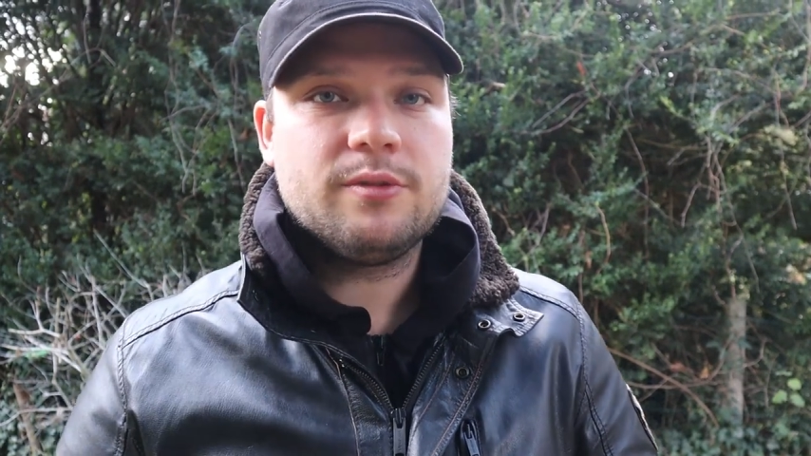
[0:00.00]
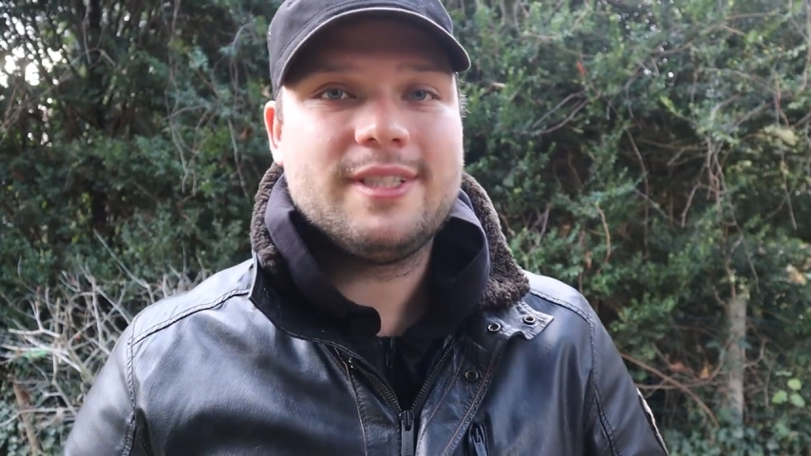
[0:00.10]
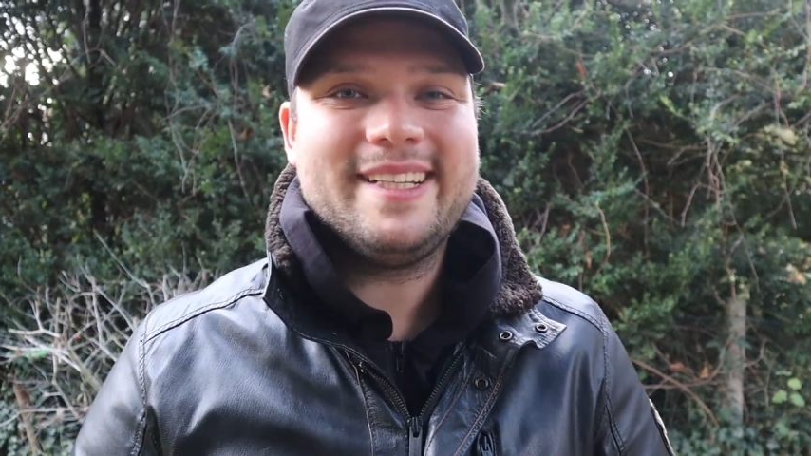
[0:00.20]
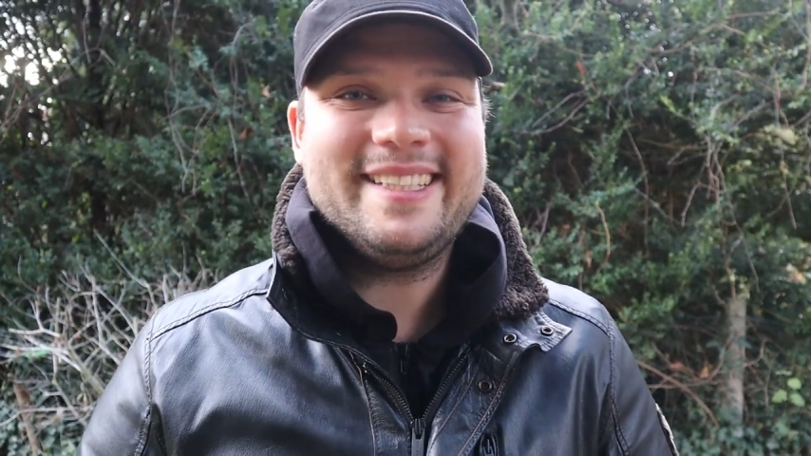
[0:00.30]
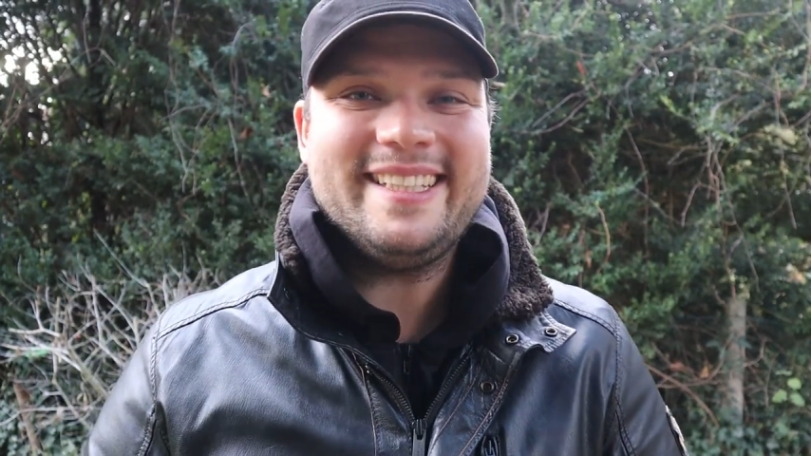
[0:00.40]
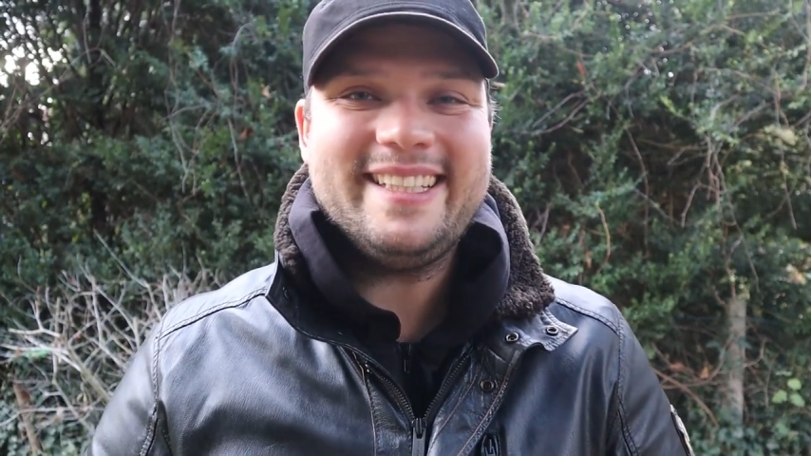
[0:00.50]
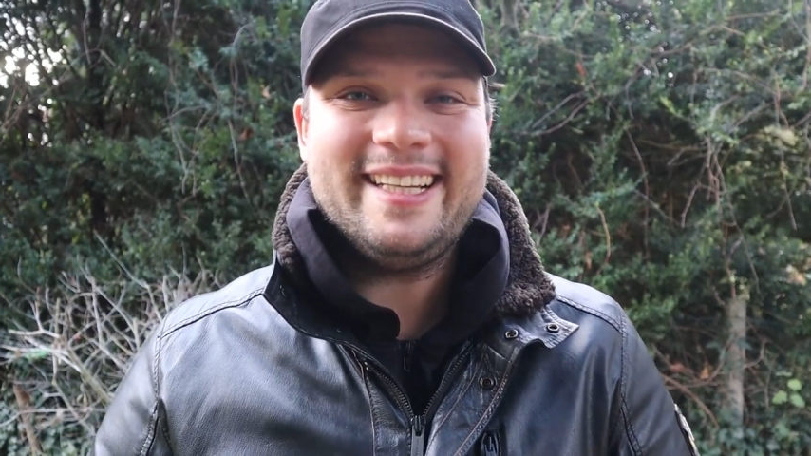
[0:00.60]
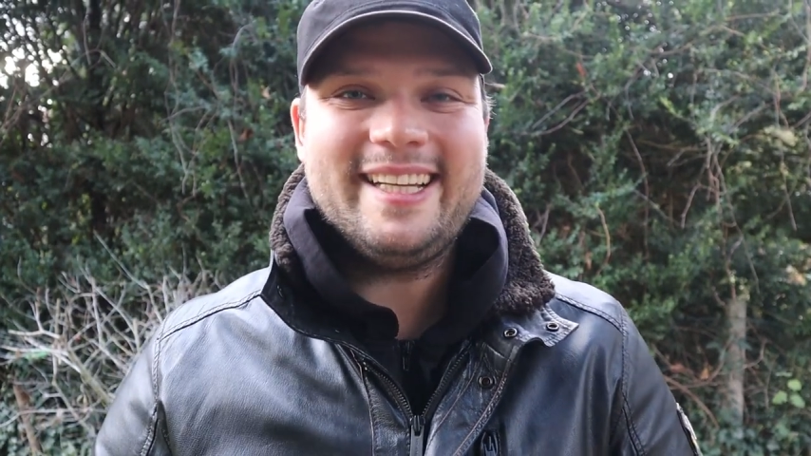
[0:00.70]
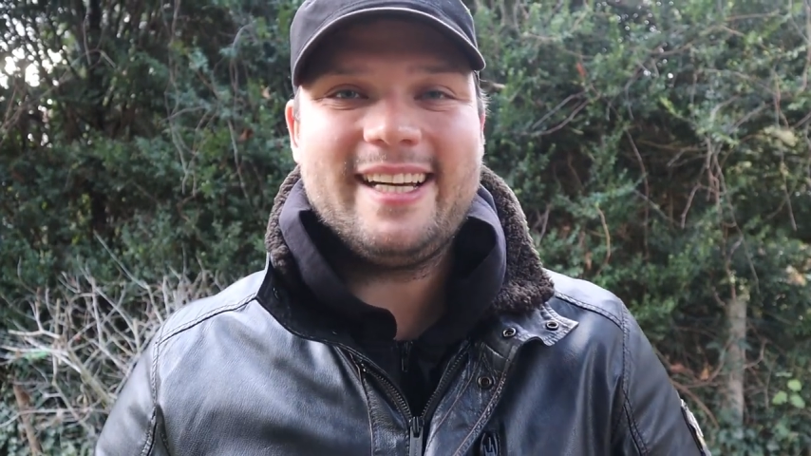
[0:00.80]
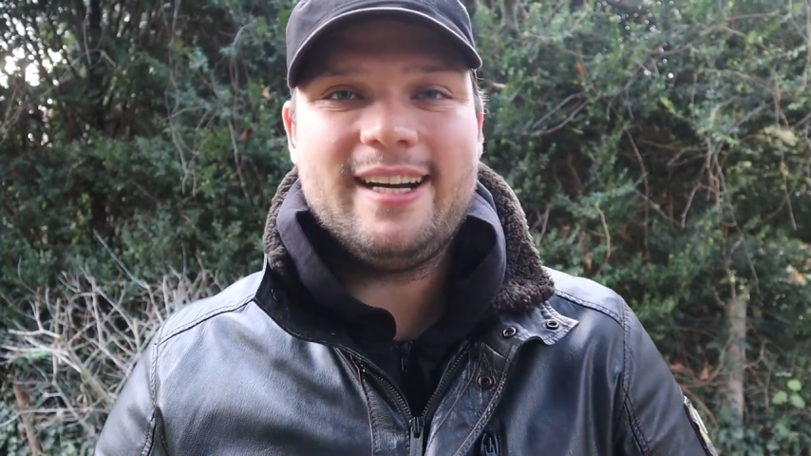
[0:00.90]
unter die
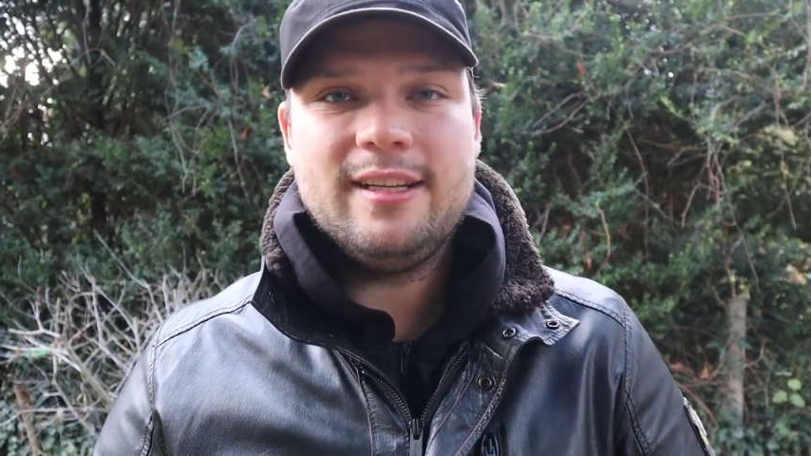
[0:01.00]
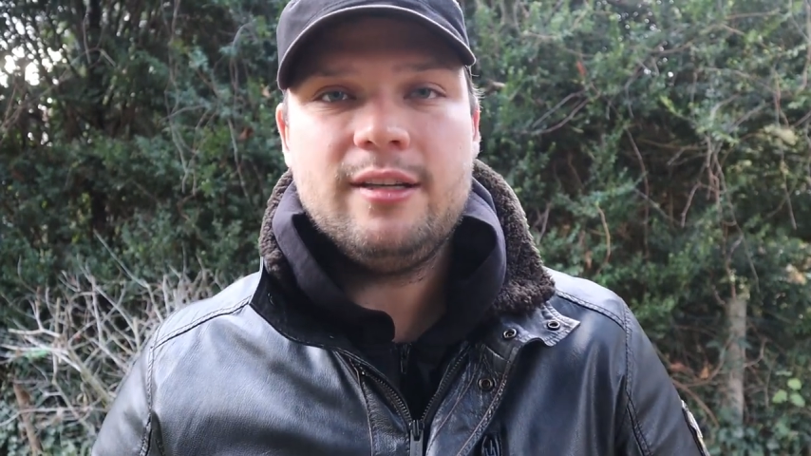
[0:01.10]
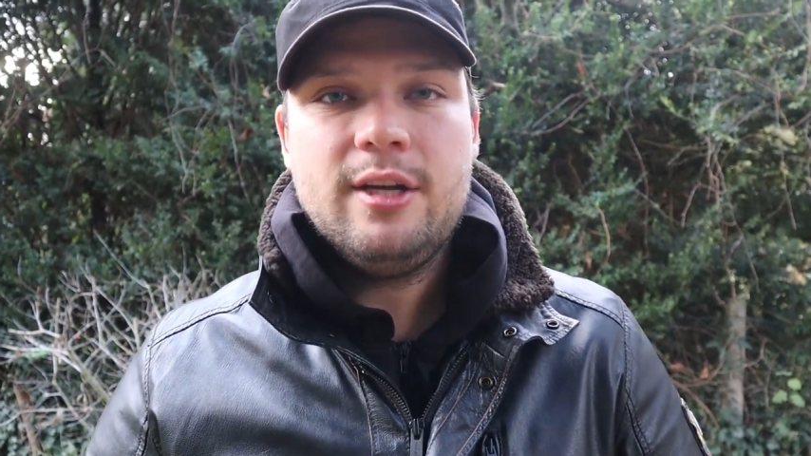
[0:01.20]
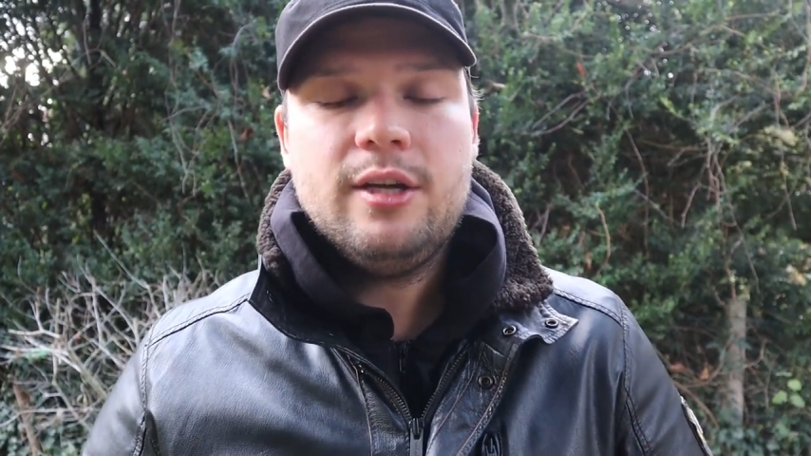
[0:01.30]
legal